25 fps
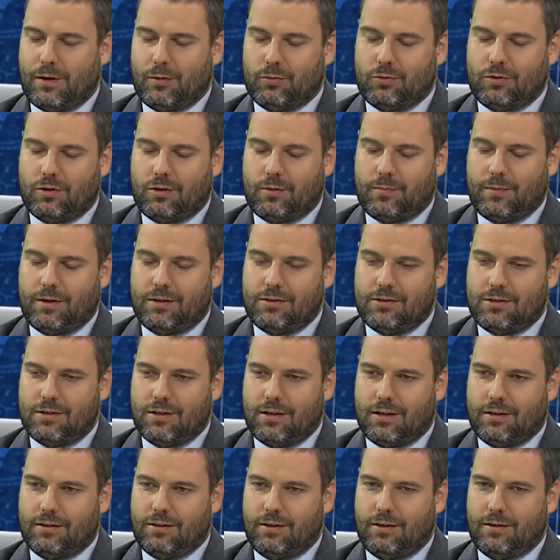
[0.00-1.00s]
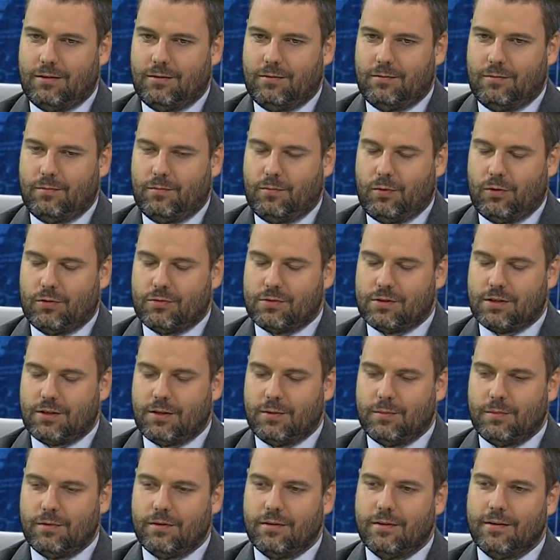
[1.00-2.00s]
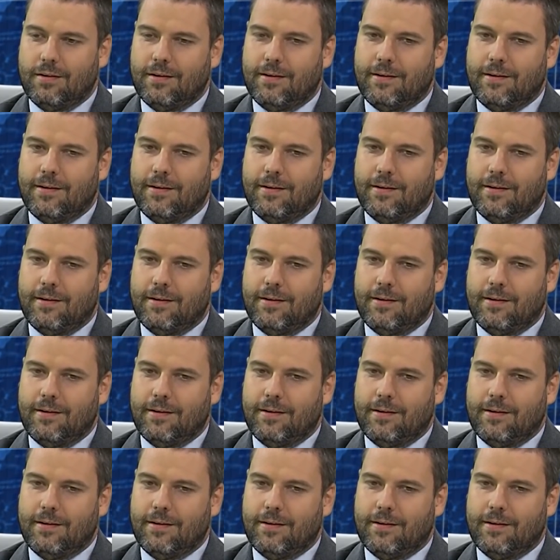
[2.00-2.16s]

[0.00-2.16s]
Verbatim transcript: autarmencie, a nie polskim